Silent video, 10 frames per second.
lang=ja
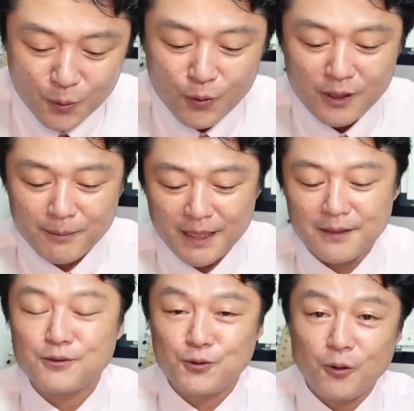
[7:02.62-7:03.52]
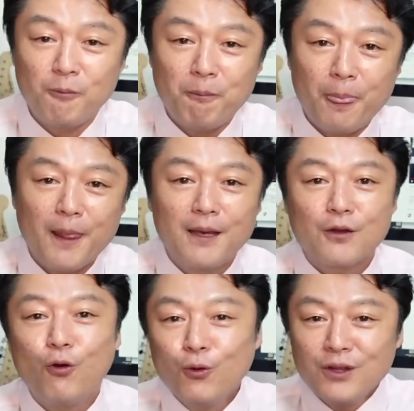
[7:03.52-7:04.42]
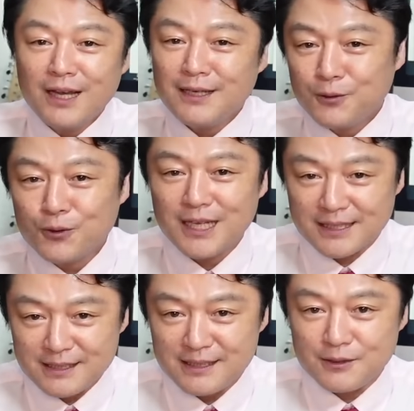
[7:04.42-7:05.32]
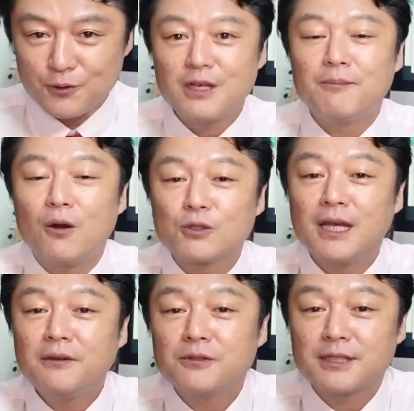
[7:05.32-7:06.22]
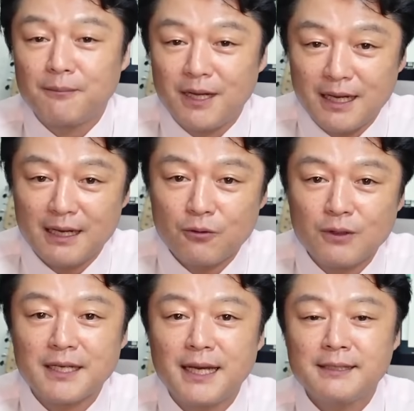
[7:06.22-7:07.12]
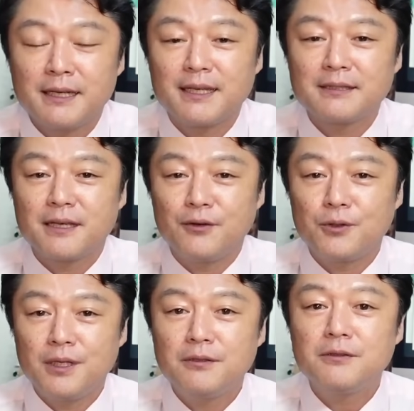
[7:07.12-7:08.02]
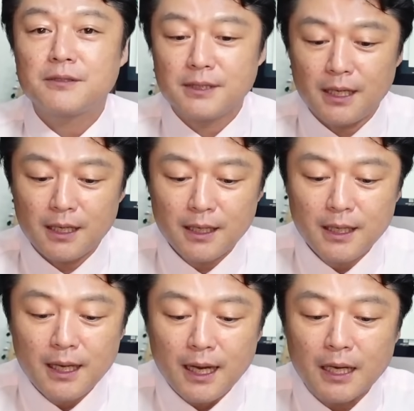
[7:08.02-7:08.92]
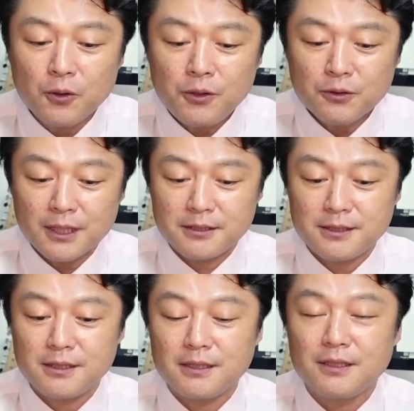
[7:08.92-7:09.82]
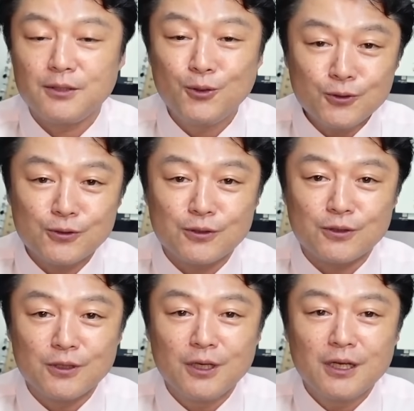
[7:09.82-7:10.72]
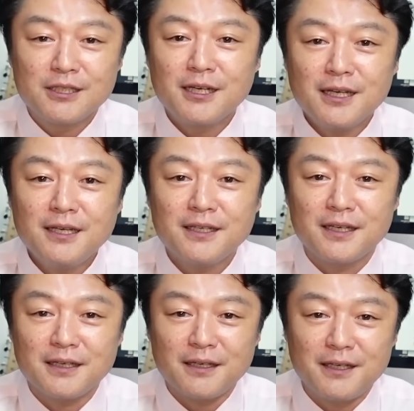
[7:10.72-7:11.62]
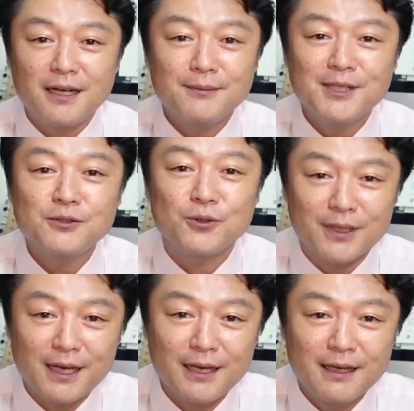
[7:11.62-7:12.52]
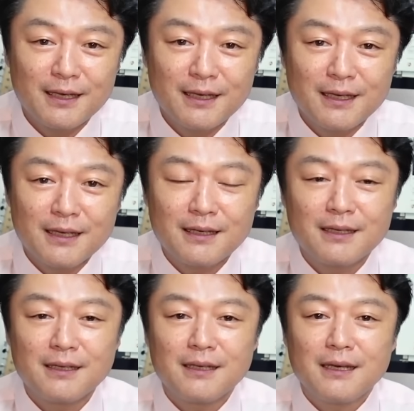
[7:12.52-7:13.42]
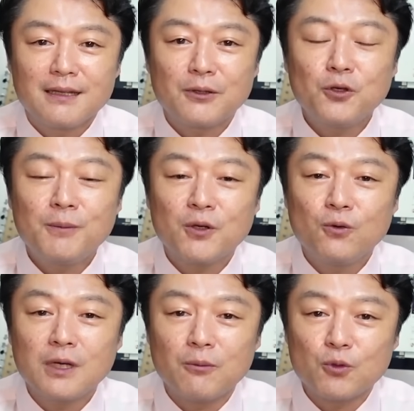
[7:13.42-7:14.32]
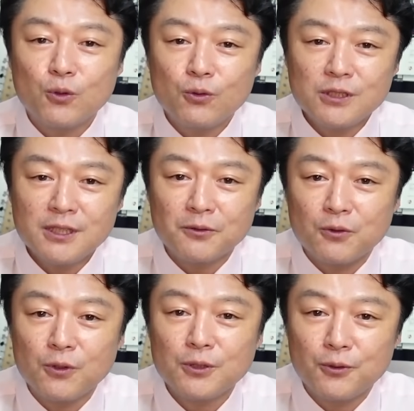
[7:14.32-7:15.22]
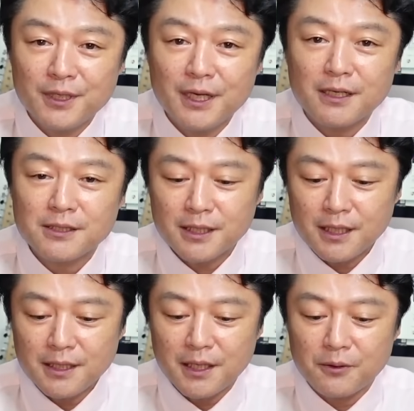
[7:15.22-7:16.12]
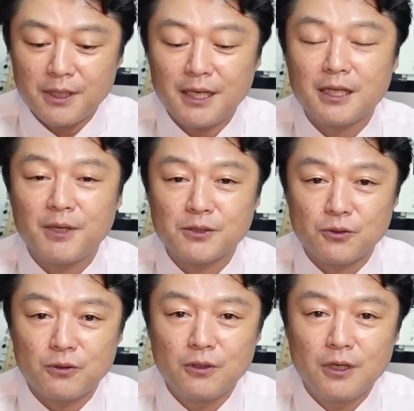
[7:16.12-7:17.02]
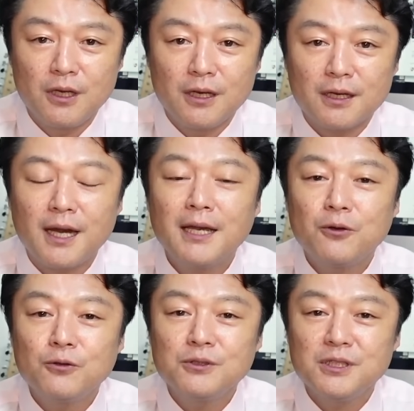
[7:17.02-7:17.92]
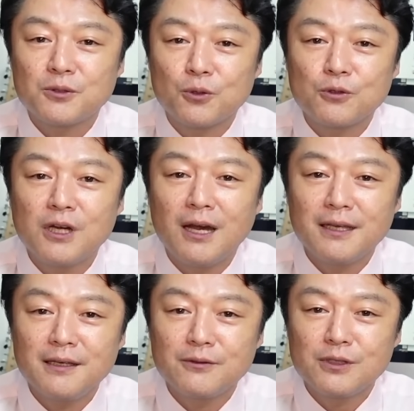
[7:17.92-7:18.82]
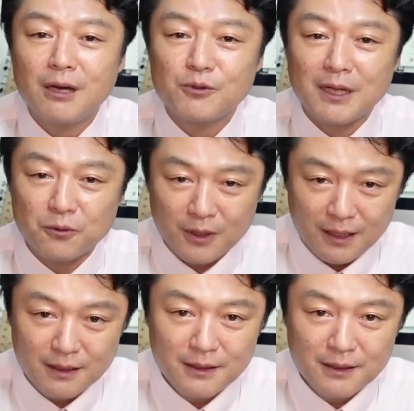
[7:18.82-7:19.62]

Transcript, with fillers: 例えばですよこんな人たちうかまあお左翼様が今回ギャスかギャスか言っているんですがあの人たちよく記者会見開きますよね例えば今回も当事者のお一人が記者会見を開いた場所外国人特派員クラブだとか